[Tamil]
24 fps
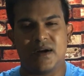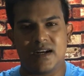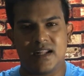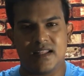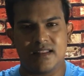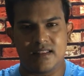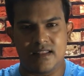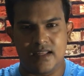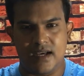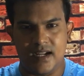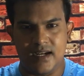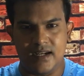
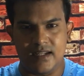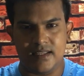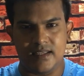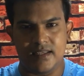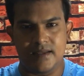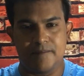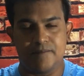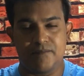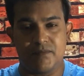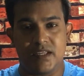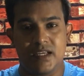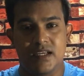படம் தான்
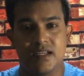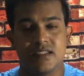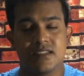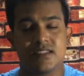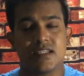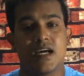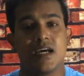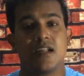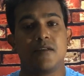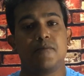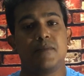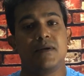இந்த
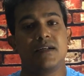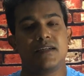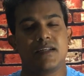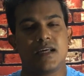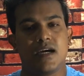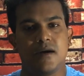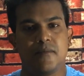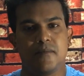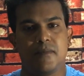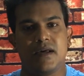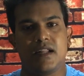சார்பெட்டா